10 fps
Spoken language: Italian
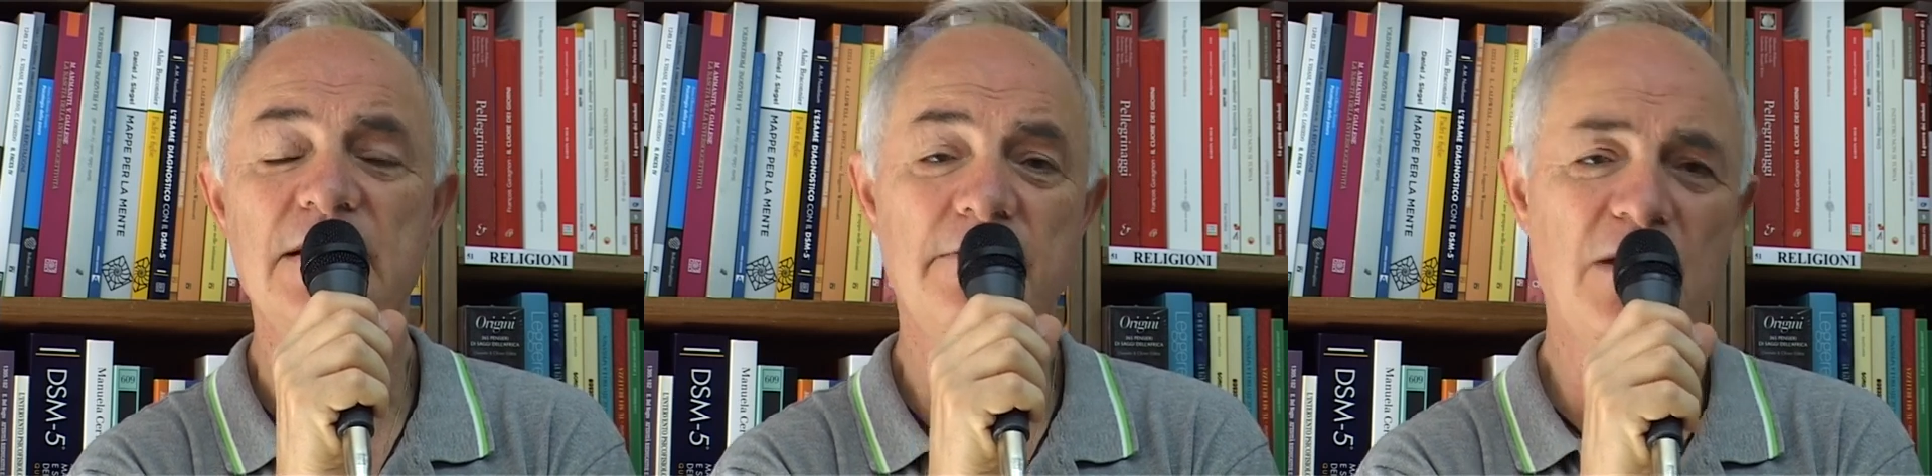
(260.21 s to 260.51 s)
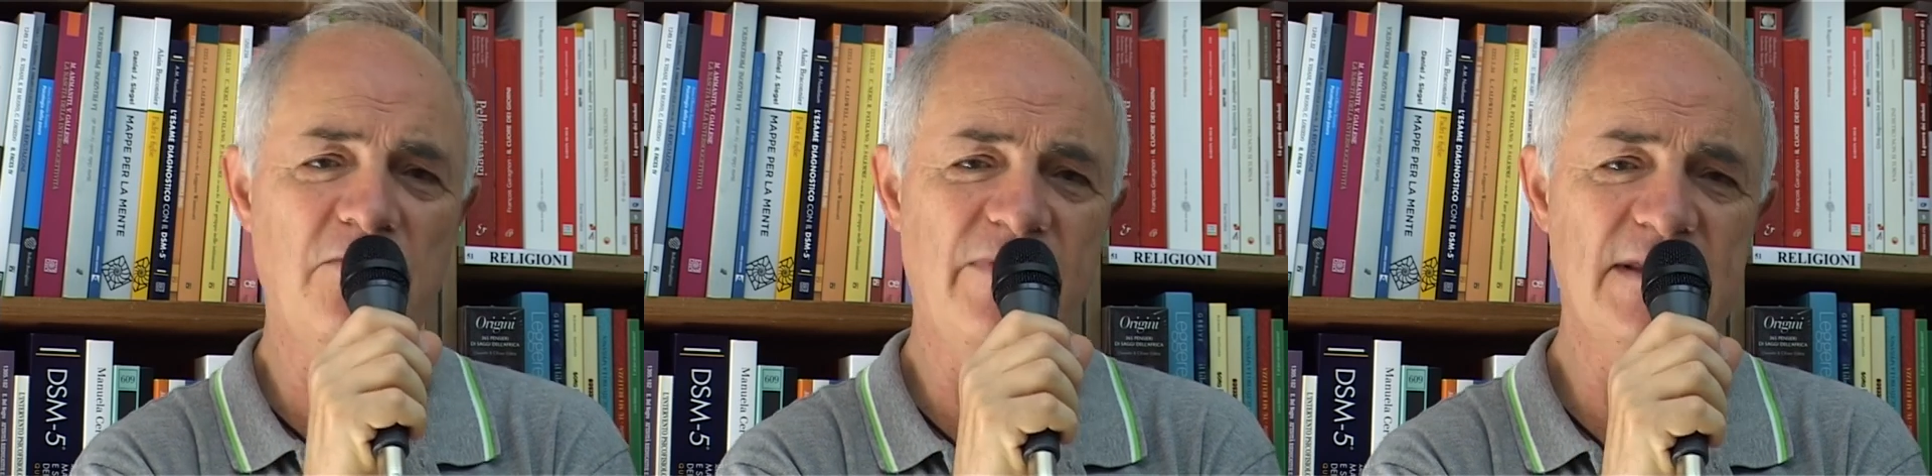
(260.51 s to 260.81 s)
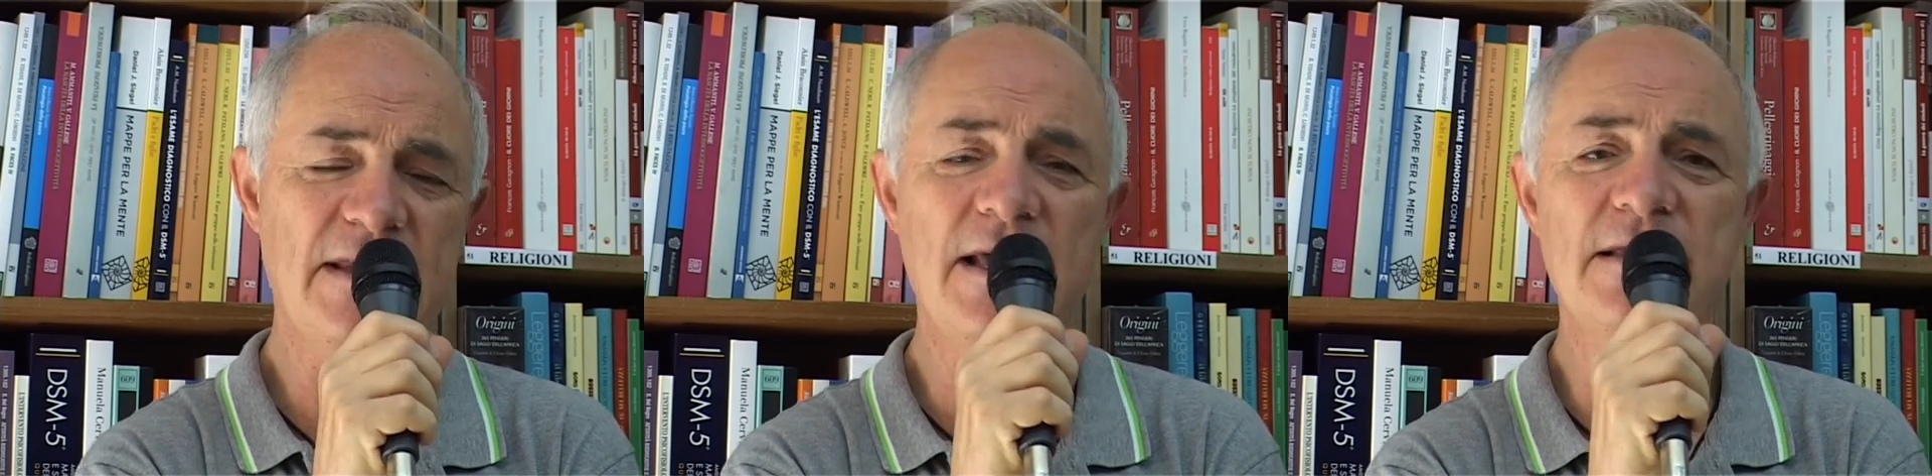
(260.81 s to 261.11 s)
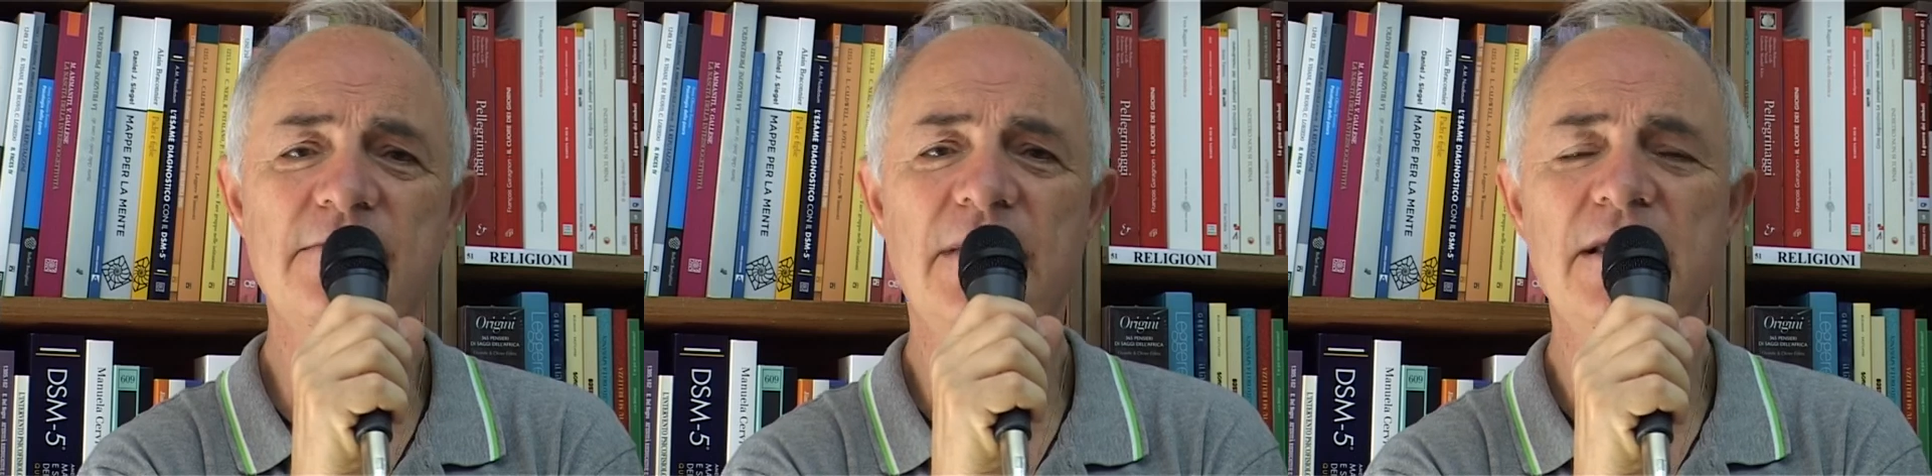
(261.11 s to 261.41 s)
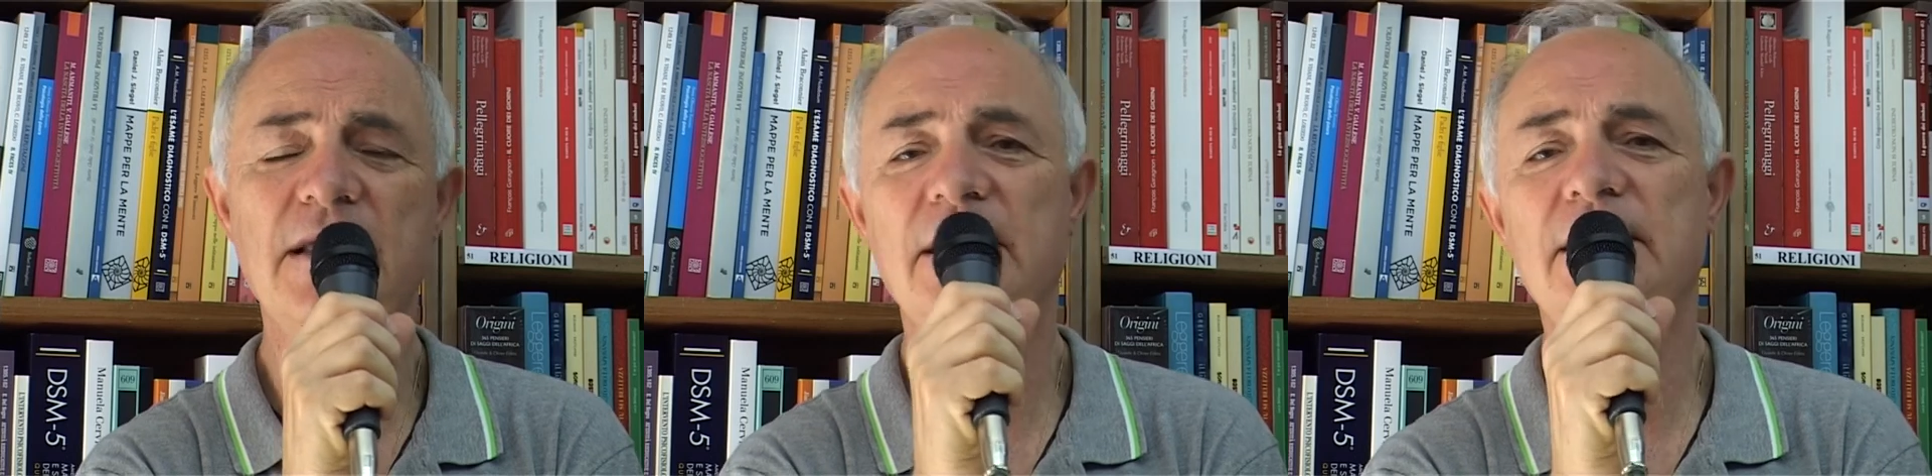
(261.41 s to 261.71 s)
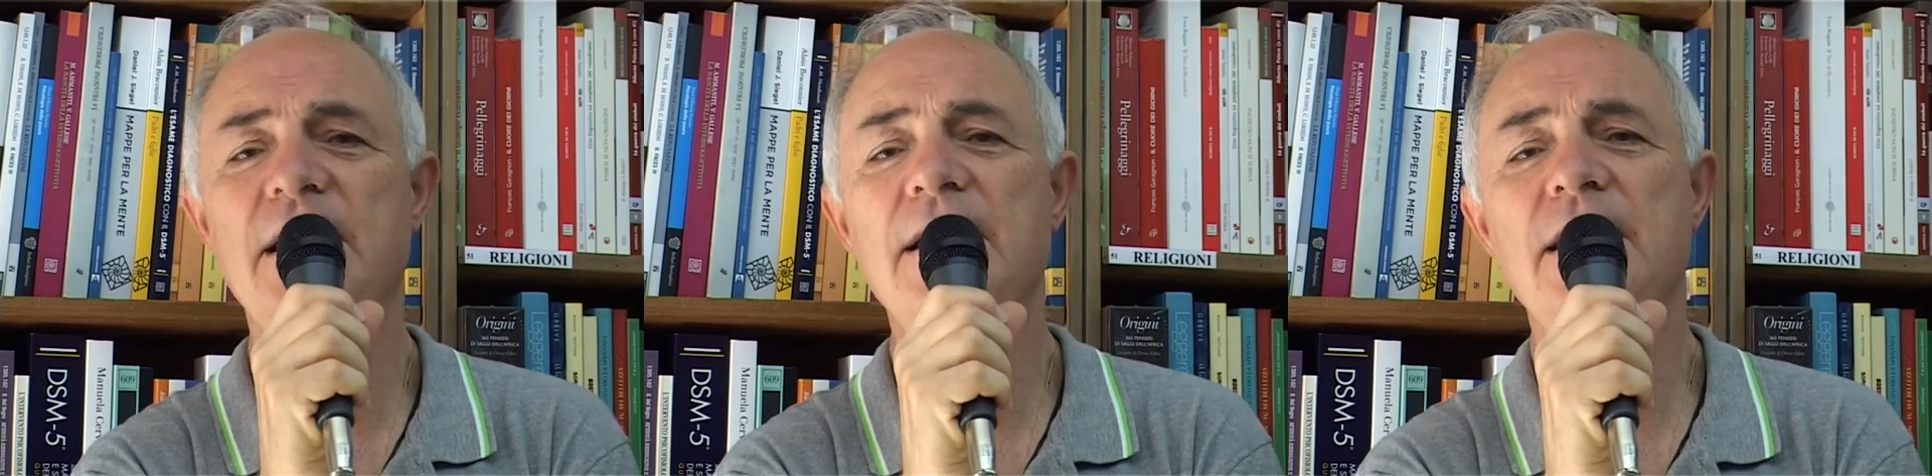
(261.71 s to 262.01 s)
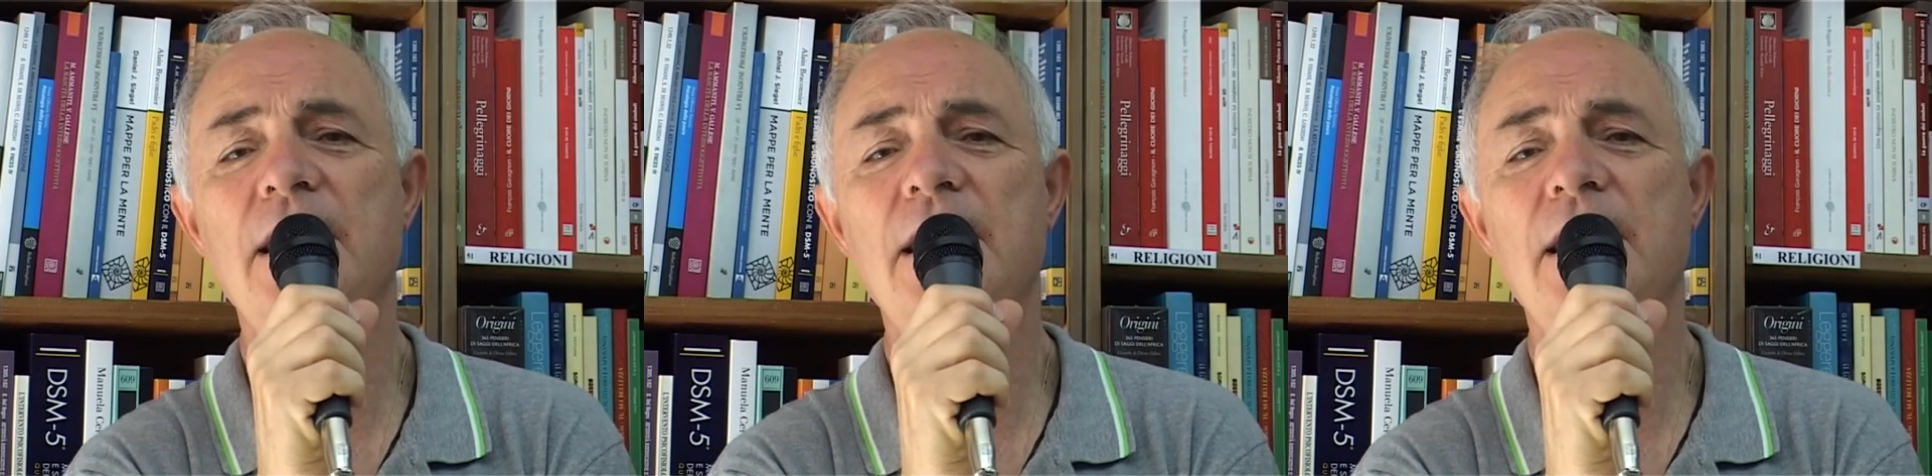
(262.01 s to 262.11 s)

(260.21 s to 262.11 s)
sembra un fantasma, in realtà